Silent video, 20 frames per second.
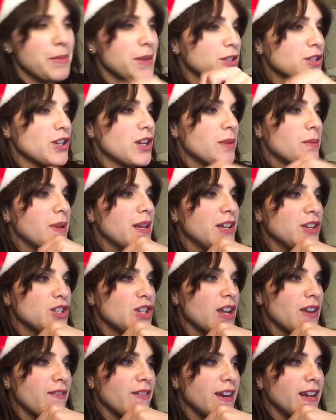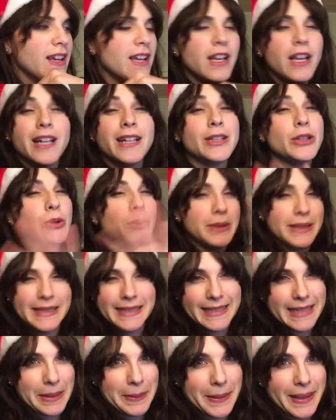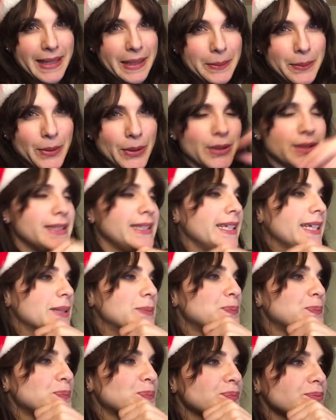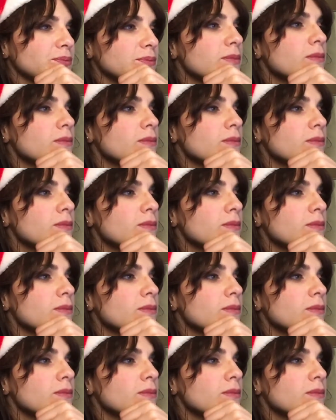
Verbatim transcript: piacerebbe ricevere, tutti in tema Harry Potter.